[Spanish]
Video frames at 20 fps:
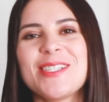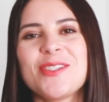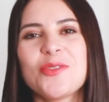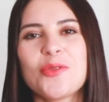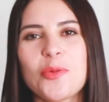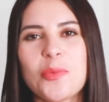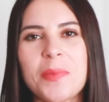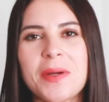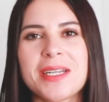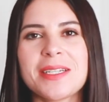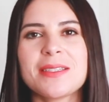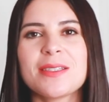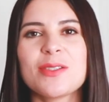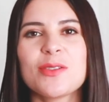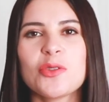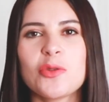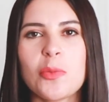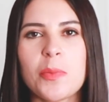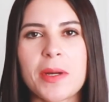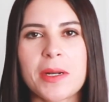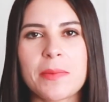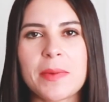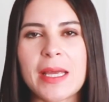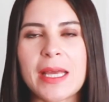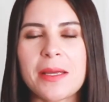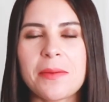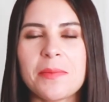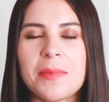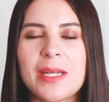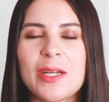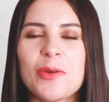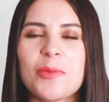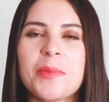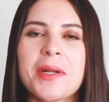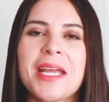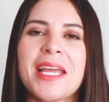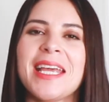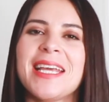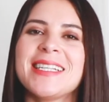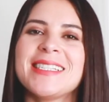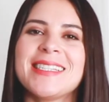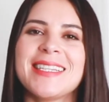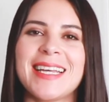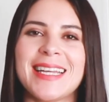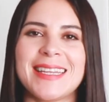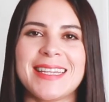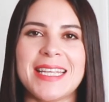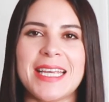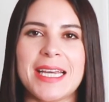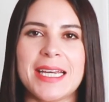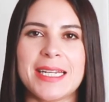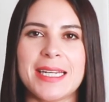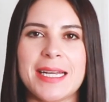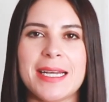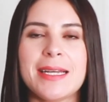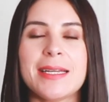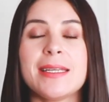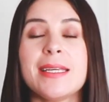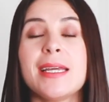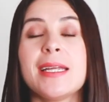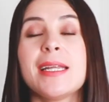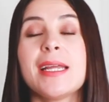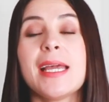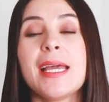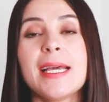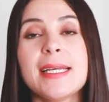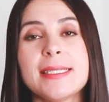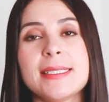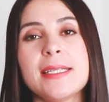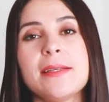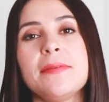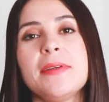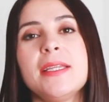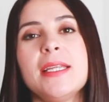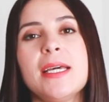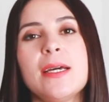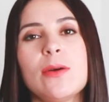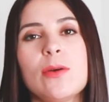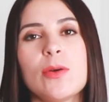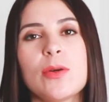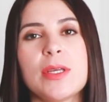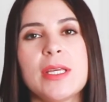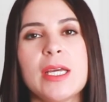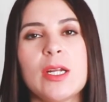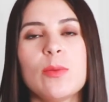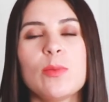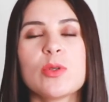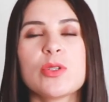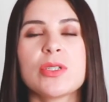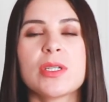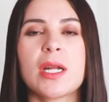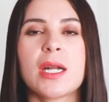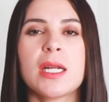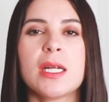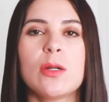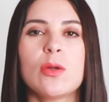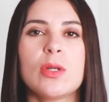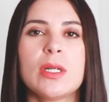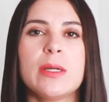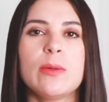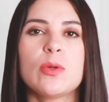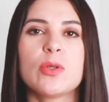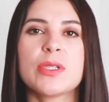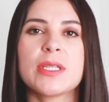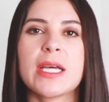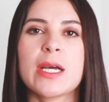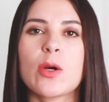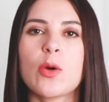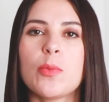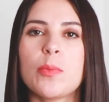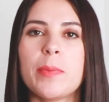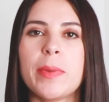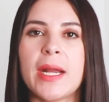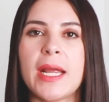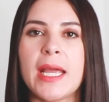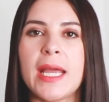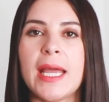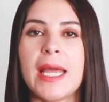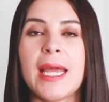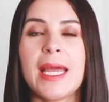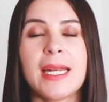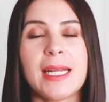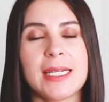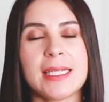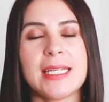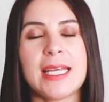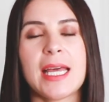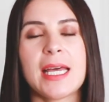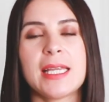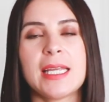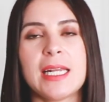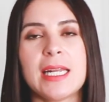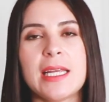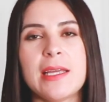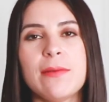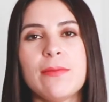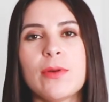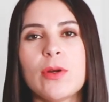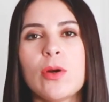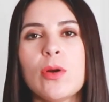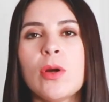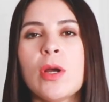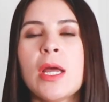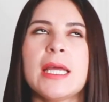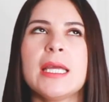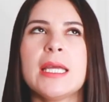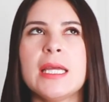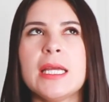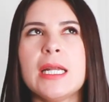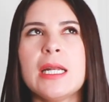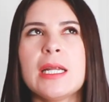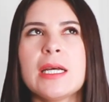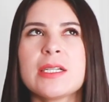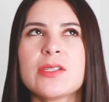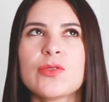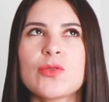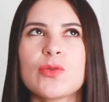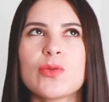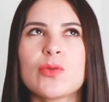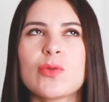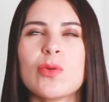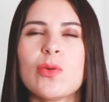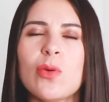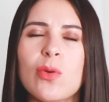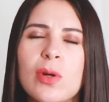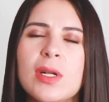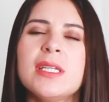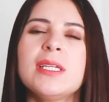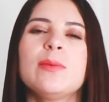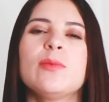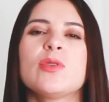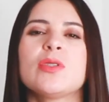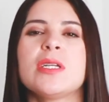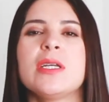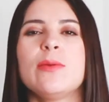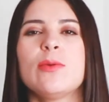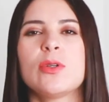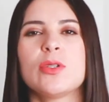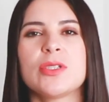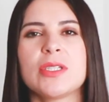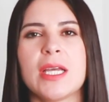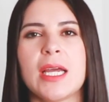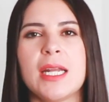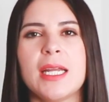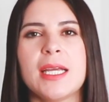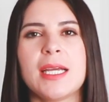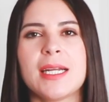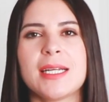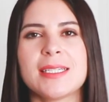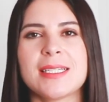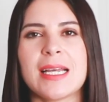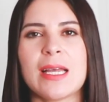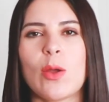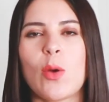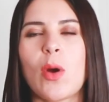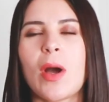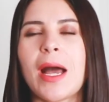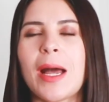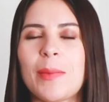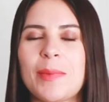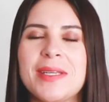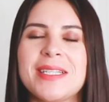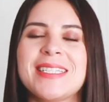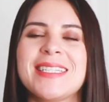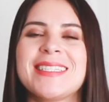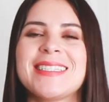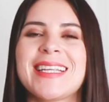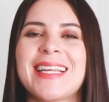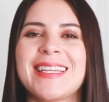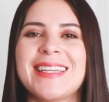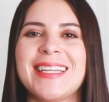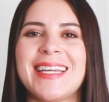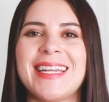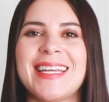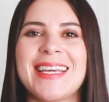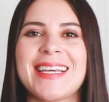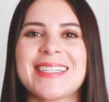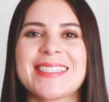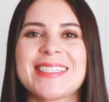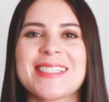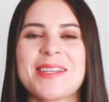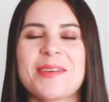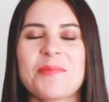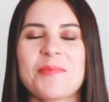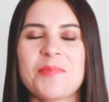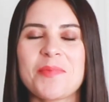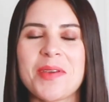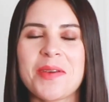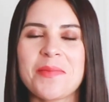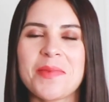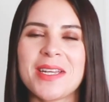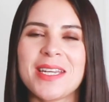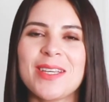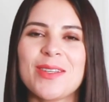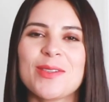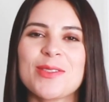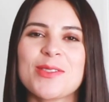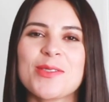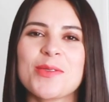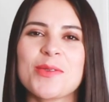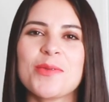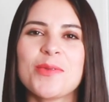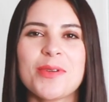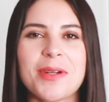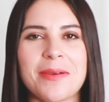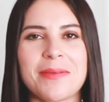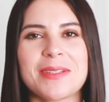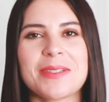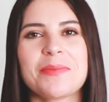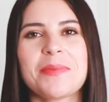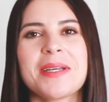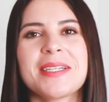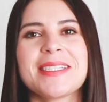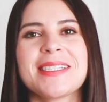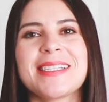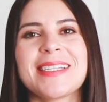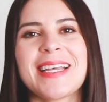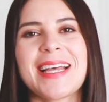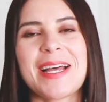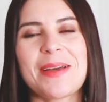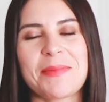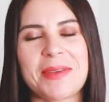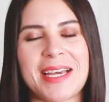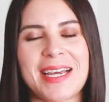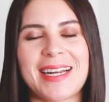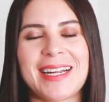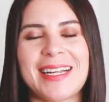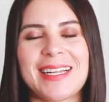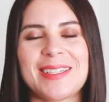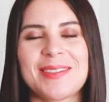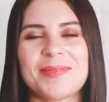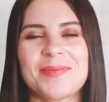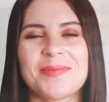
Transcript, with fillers: súper, súper bien. Mi nombre es Tatiana y en este video quiero mostrarles los libros que compré en el día del libro y los últimos libros que han ingresado a mis estanterías. Bienvenidos una vez más a mi canal.